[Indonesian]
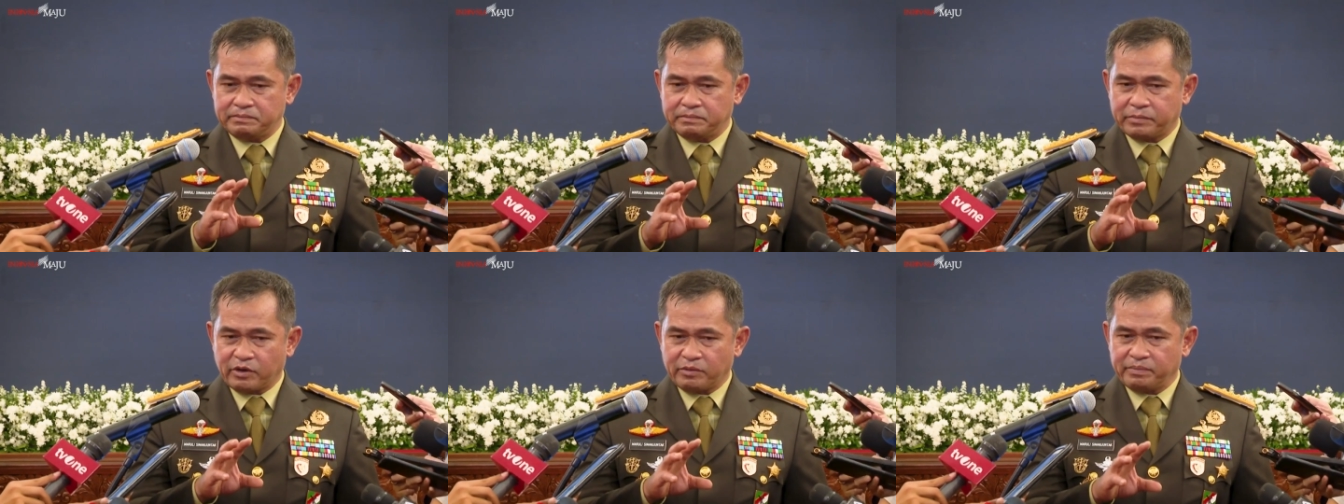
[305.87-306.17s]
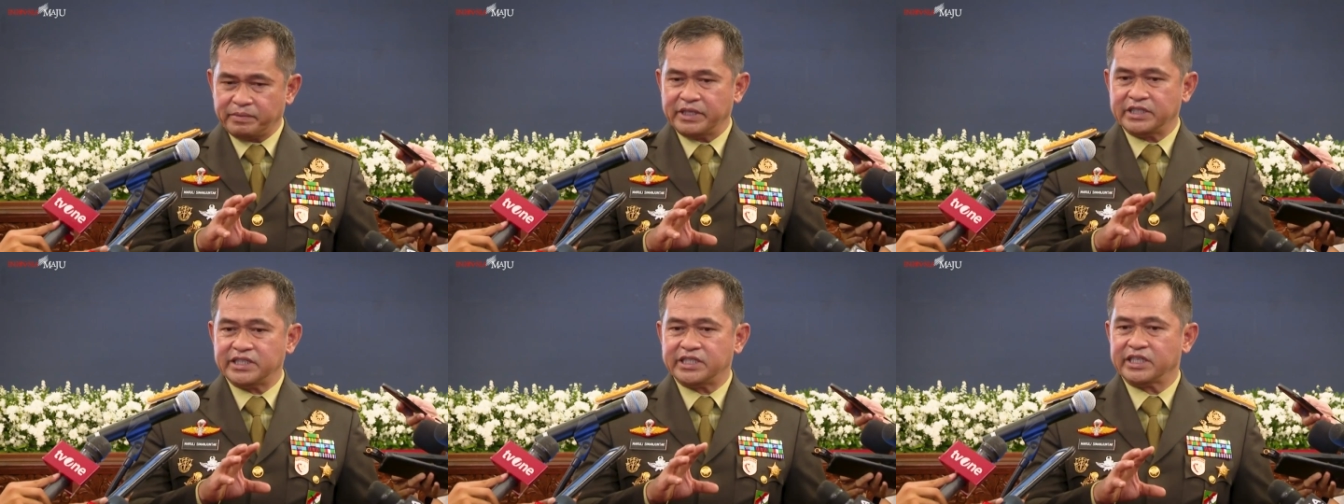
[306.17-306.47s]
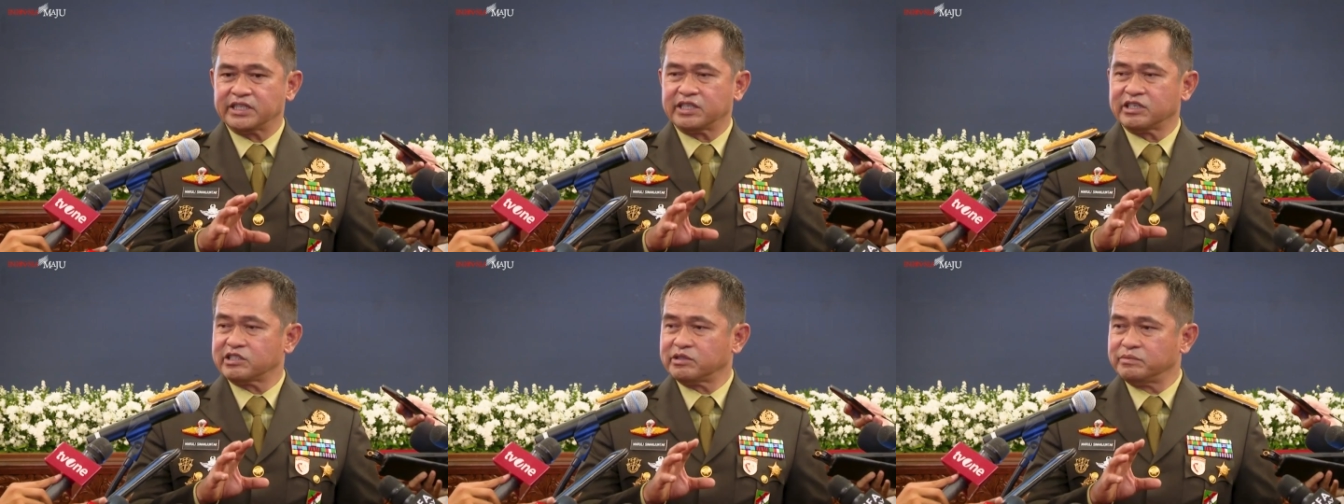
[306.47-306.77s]

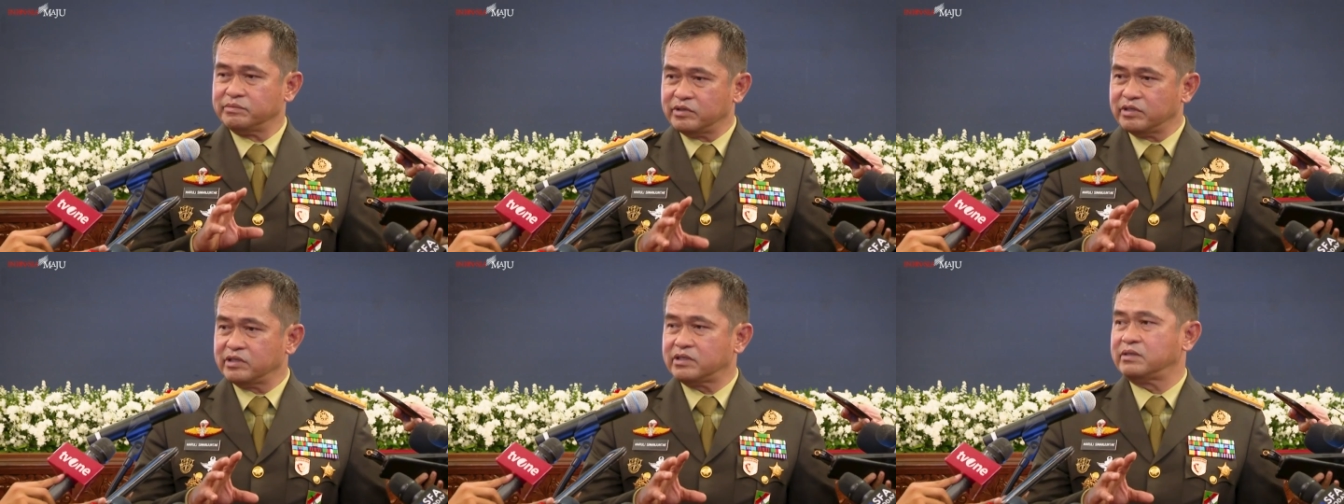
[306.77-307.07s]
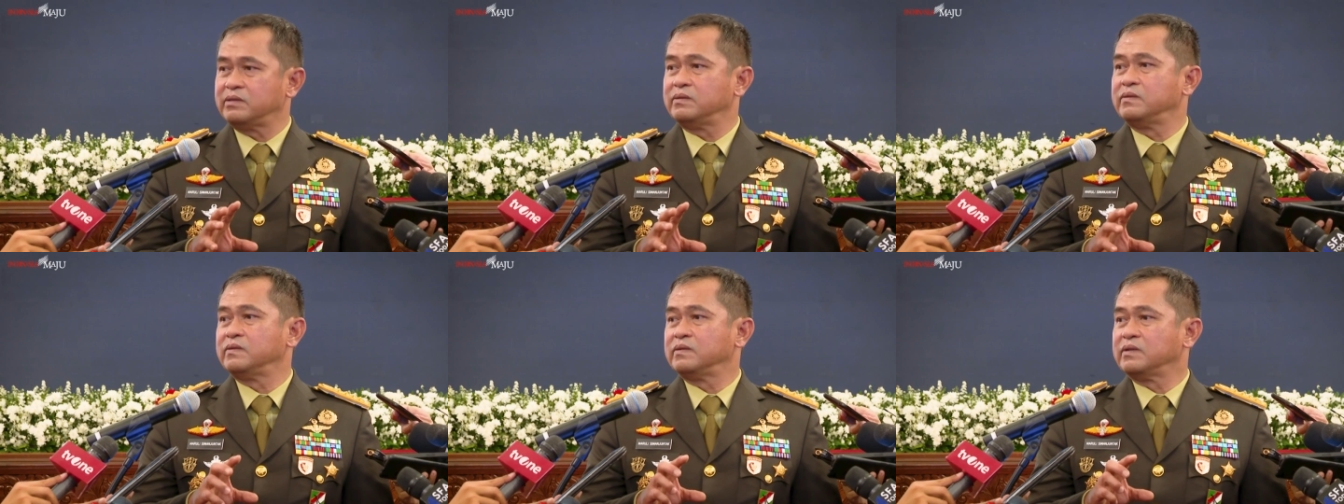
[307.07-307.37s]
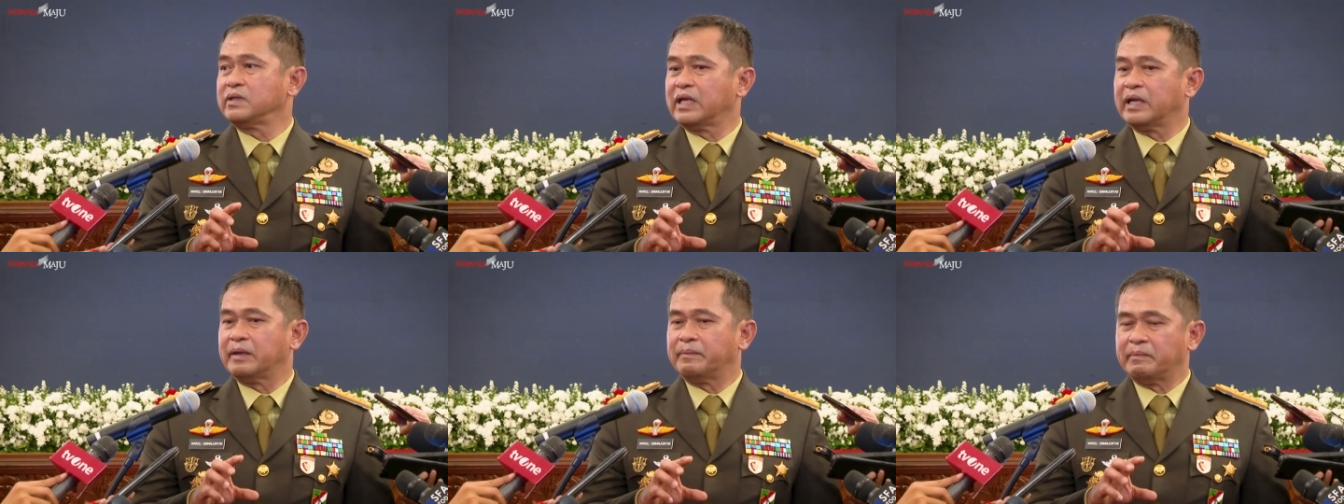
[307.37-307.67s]
provinsi tersebut
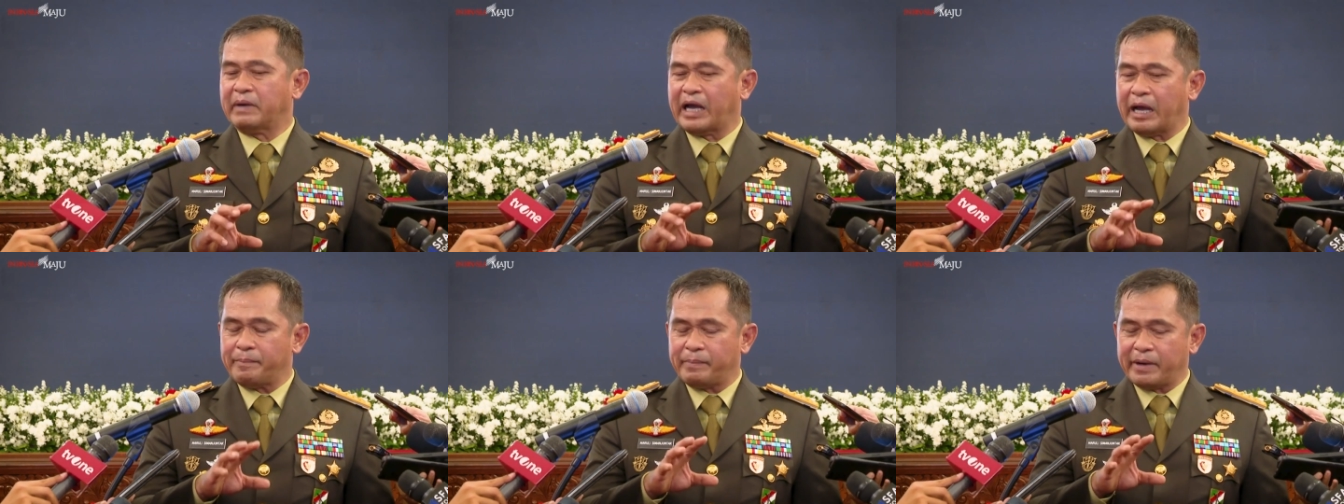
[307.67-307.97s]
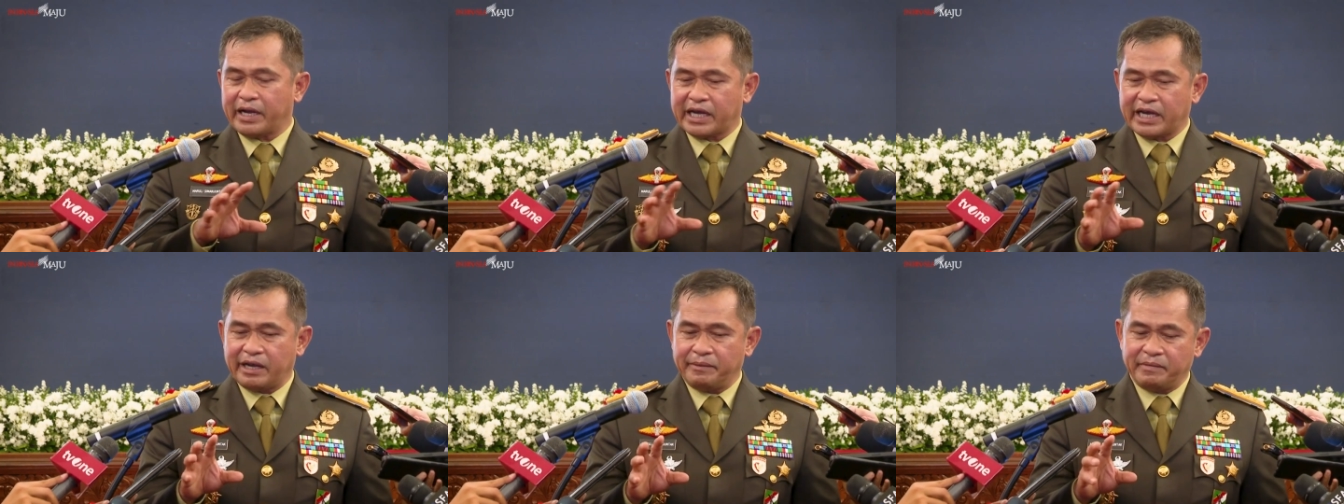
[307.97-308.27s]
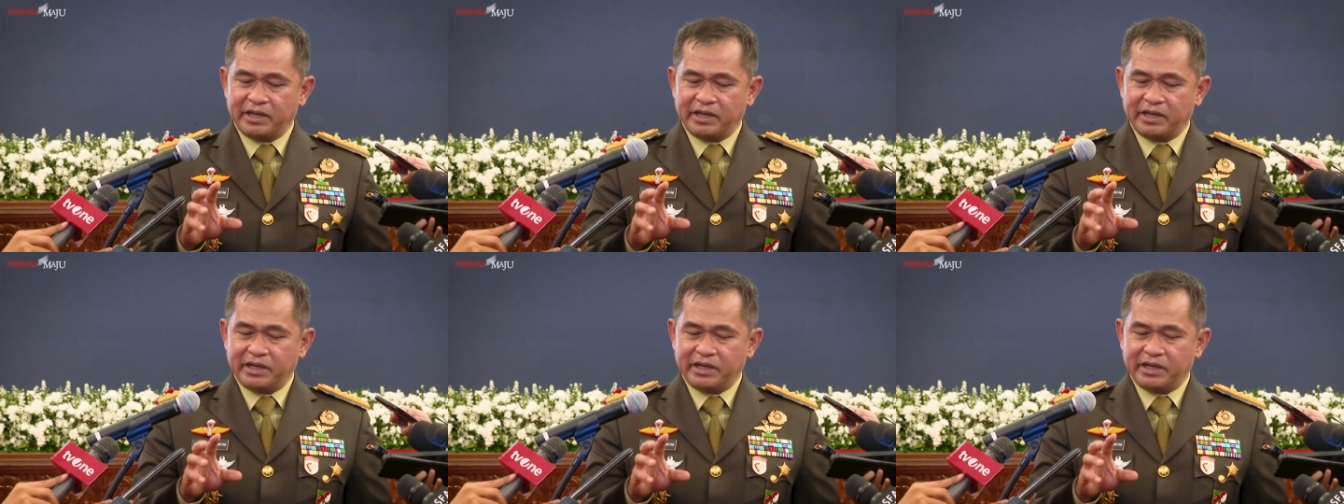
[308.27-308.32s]
apakah